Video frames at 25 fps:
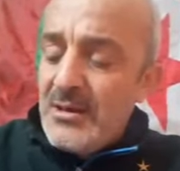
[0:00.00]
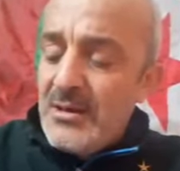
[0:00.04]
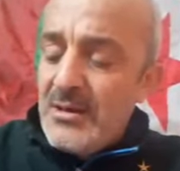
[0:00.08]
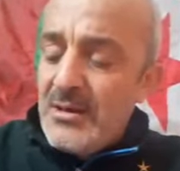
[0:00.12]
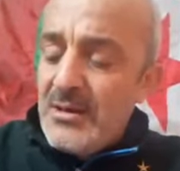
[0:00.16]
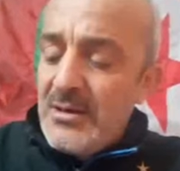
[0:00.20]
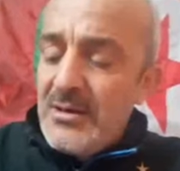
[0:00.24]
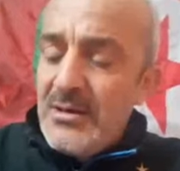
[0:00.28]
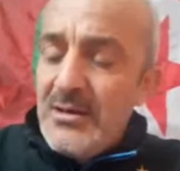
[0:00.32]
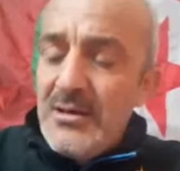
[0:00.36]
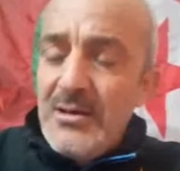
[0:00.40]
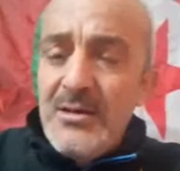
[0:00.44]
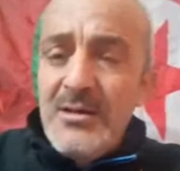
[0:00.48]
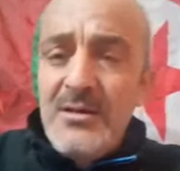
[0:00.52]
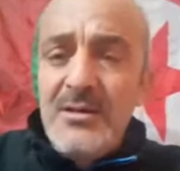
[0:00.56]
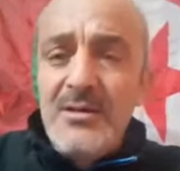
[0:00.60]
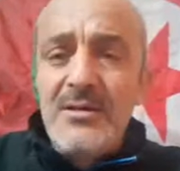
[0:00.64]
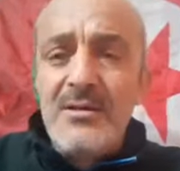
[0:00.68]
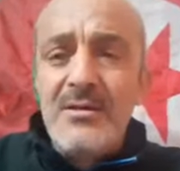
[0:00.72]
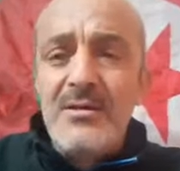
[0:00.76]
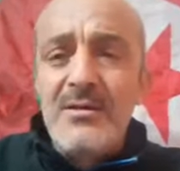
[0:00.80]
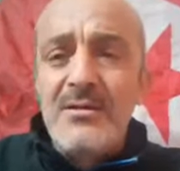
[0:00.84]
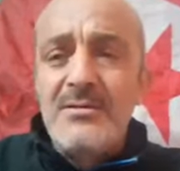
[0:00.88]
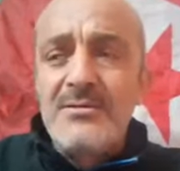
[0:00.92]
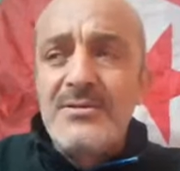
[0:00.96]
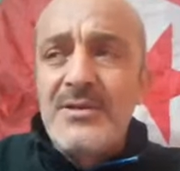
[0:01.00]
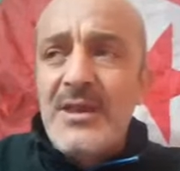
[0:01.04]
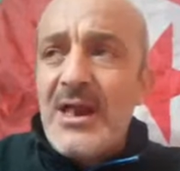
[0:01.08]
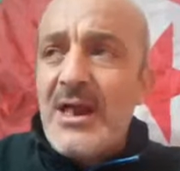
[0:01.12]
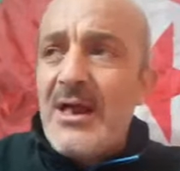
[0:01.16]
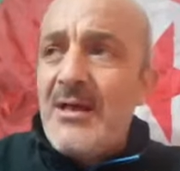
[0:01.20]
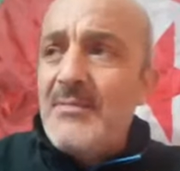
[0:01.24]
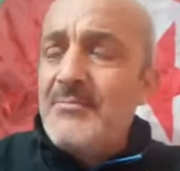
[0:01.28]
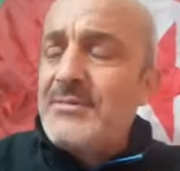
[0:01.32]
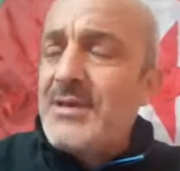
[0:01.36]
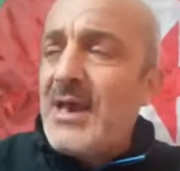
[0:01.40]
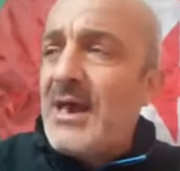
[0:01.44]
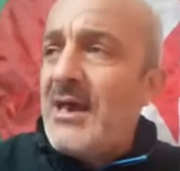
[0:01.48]

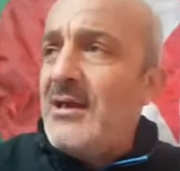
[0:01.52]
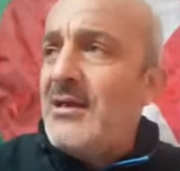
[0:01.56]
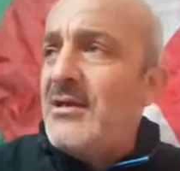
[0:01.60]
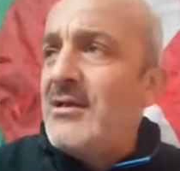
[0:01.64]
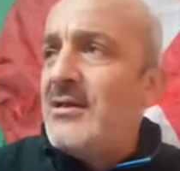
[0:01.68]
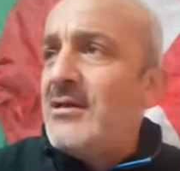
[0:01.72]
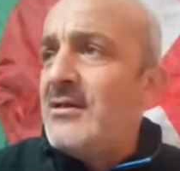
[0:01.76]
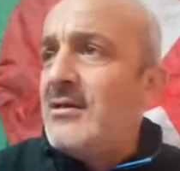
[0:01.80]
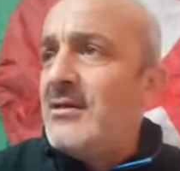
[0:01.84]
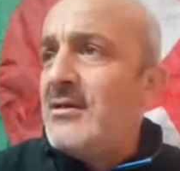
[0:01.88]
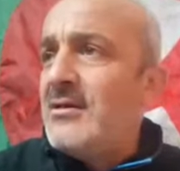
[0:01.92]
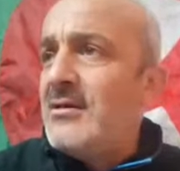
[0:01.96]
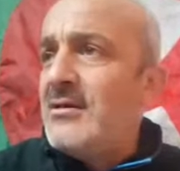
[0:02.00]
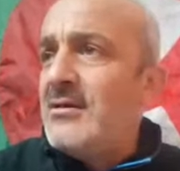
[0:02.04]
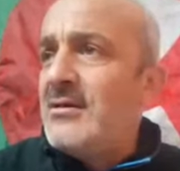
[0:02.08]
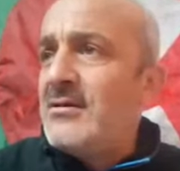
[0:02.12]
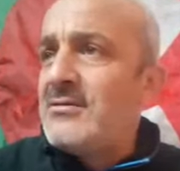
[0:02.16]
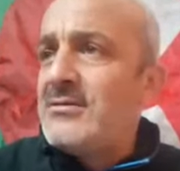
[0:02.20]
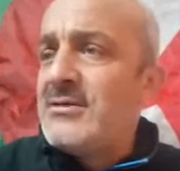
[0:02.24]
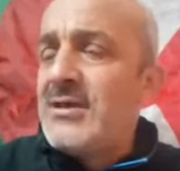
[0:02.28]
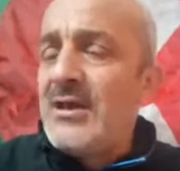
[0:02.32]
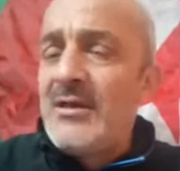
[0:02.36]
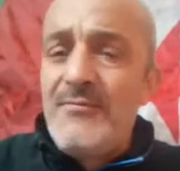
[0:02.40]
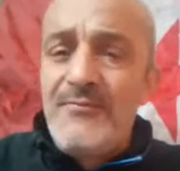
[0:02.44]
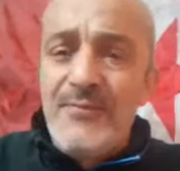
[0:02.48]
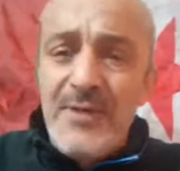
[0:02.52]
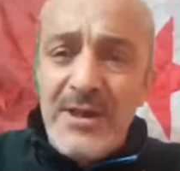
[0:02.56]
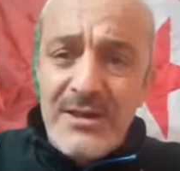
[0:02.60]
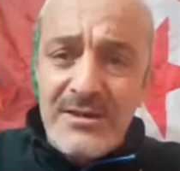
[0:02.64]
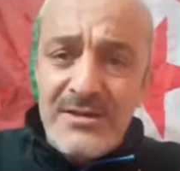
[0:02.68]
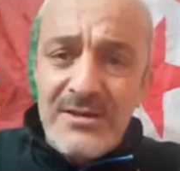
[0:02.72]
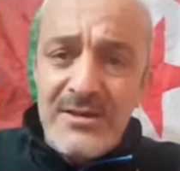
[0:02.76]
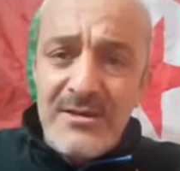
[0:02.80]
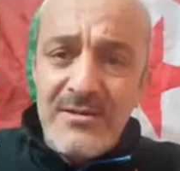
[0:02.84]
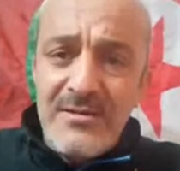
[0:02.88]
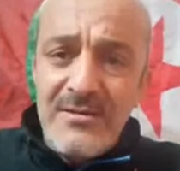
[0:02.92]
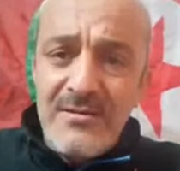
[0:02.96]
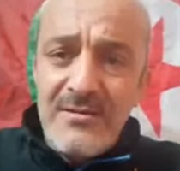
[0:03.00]
الدراهم تاع
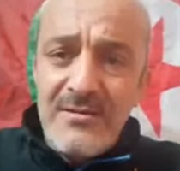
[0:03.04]
التلفاز